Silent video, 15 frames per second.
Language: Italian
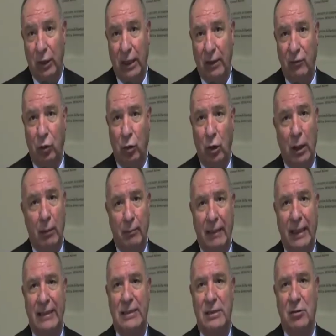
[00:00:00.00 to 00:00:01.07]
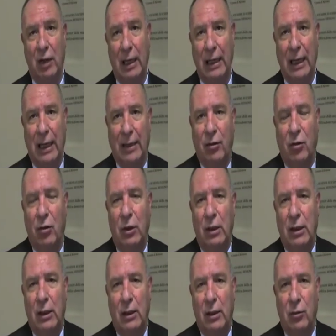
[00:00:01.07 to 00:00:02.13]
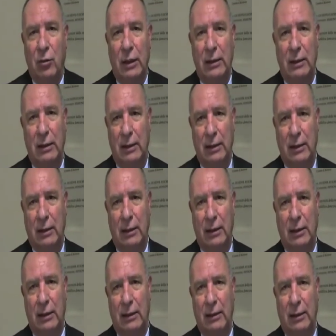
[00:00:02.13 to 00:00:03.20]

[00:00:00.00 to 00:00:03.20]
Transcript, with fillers: euro e mezzo all'anno. Quindi eh,